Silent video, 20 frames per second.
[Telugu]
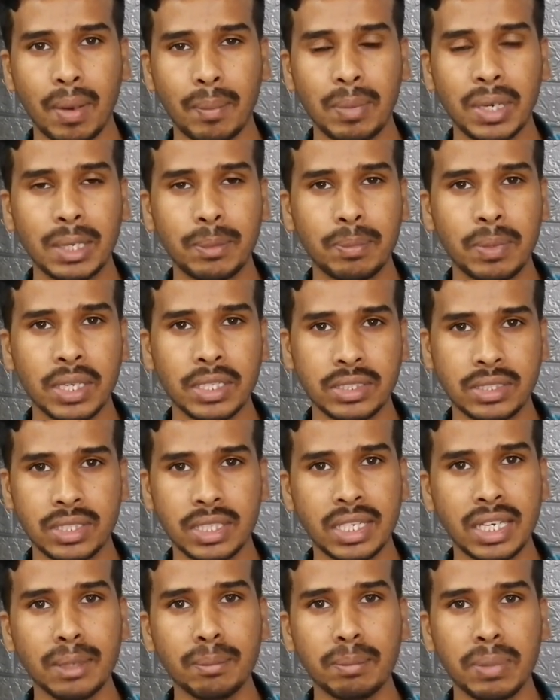పబ్లిక్ ప్లేస్
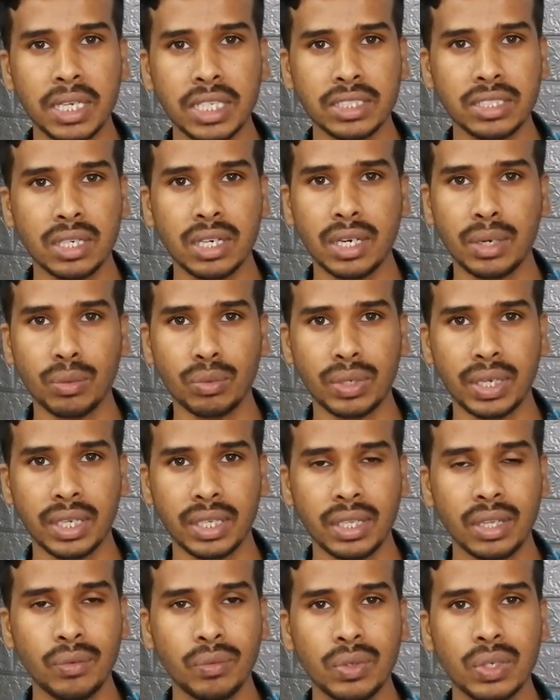సిట్టింగ్ ప్లేసులు కూడా ఉంటాయి
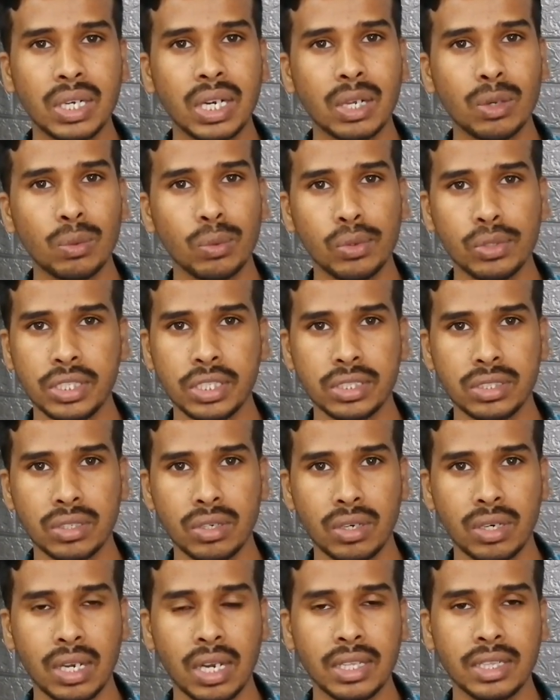కదా ఇవి కూడా క్లోజ్
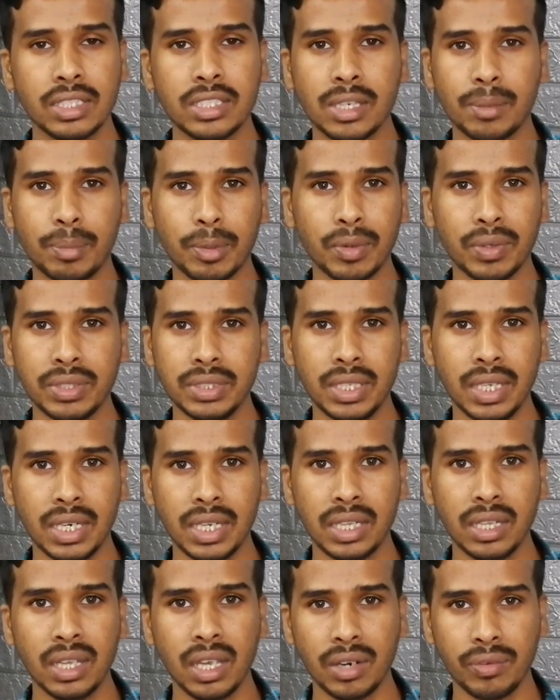చేసినట్లయితే చెప్పడం
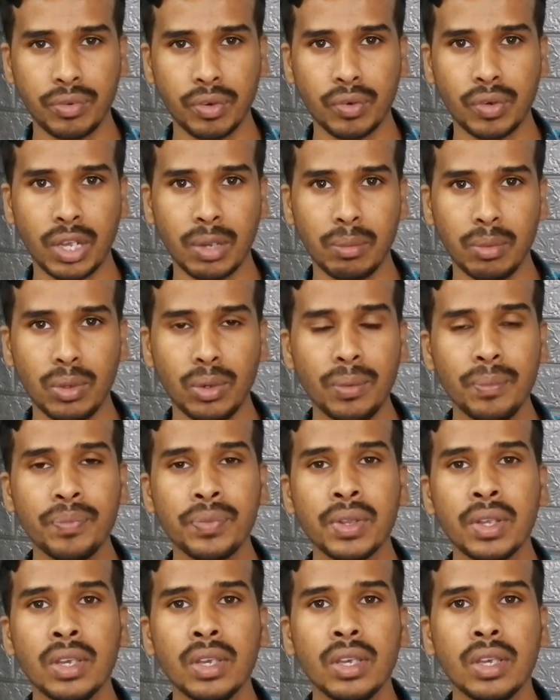జరిగింది కర్ఫ్యూ టైంలో
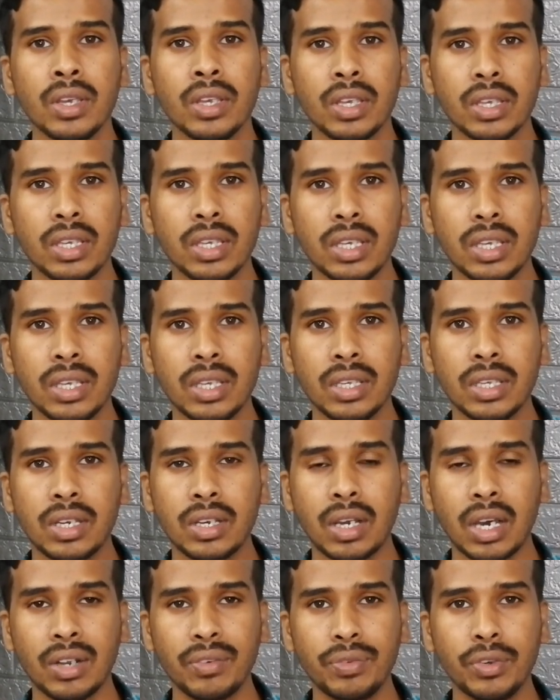ఈ
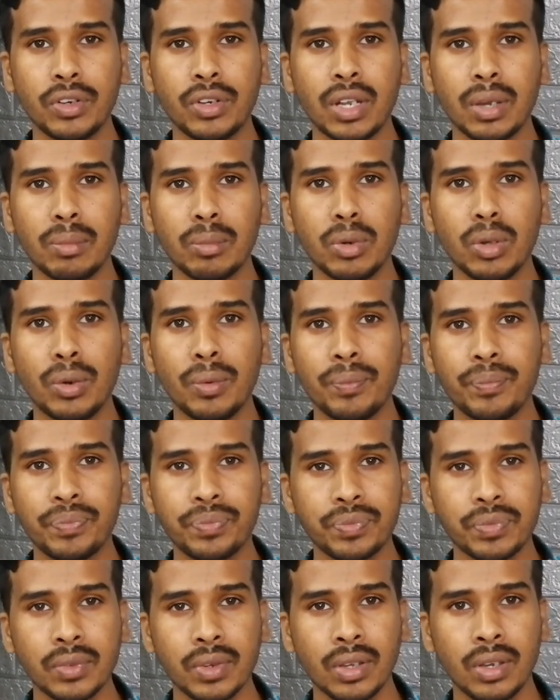కర్ఫ్యూ టైంలో
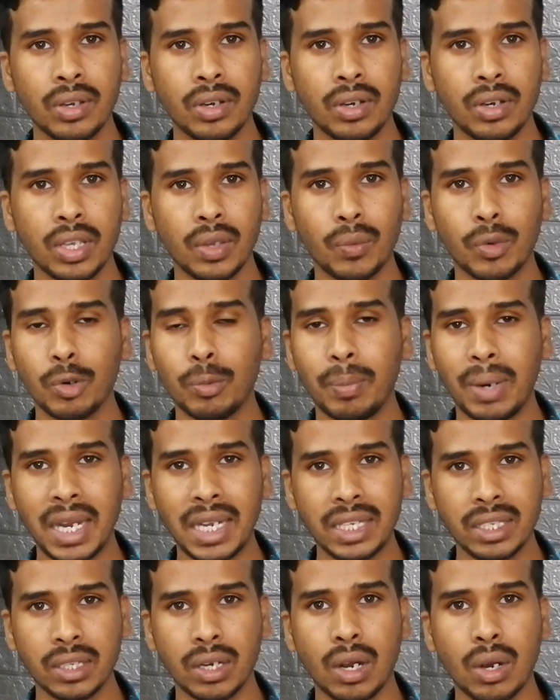ఎవరు
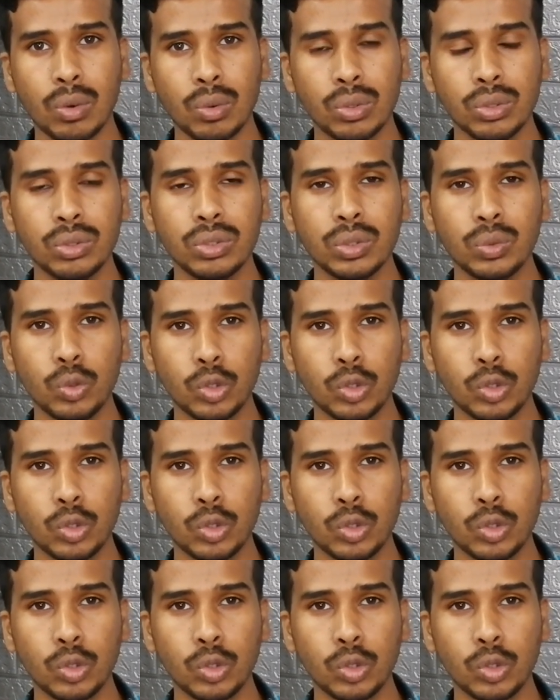బయటికి రాకూడదు